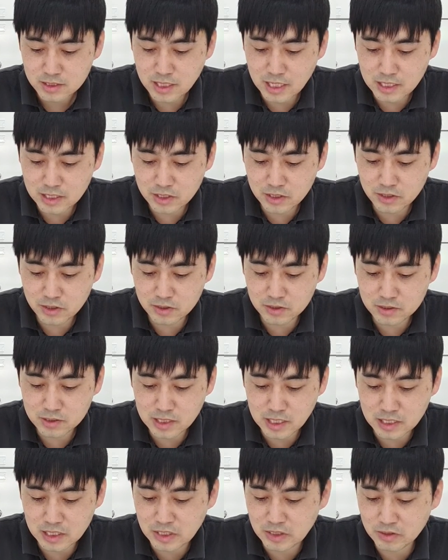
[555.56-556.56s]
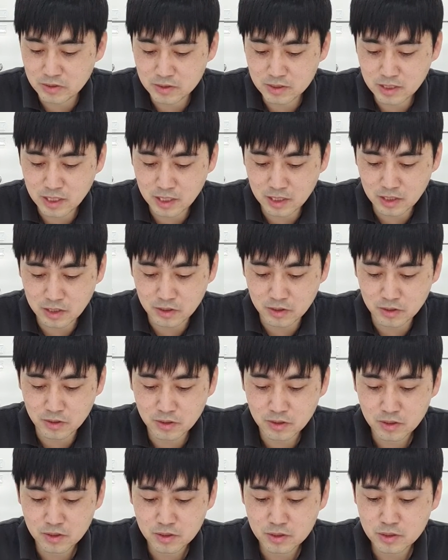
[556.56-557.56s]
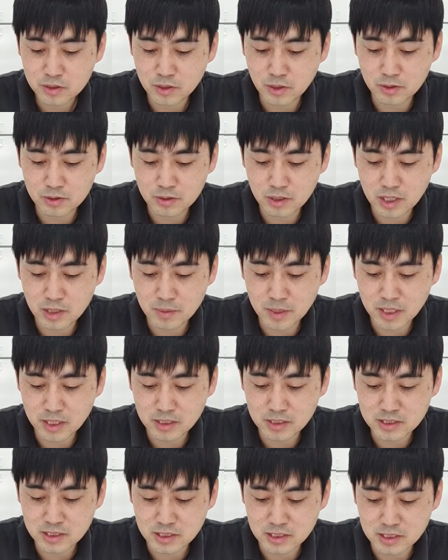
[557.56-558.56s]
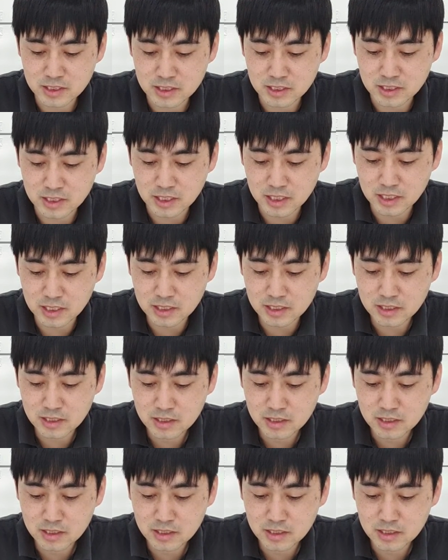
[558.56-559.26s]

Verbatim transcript: 땅이여, 땅이여, 땅이여, 여호와의 말을 들을지니라.